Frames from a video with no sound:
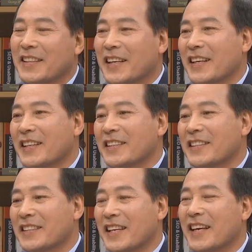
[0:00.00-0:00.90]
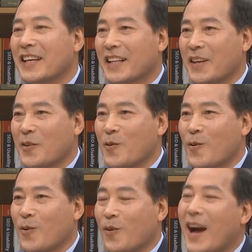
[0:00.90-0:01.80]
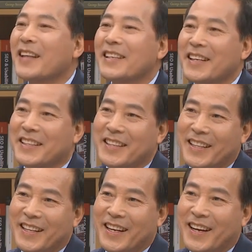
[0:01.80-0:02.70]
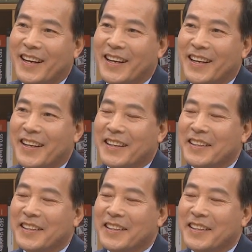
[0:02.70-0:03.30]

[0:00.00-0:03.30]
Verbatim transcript: 음 그런 계기가 되고 음. 과정이었지 않냐. 음.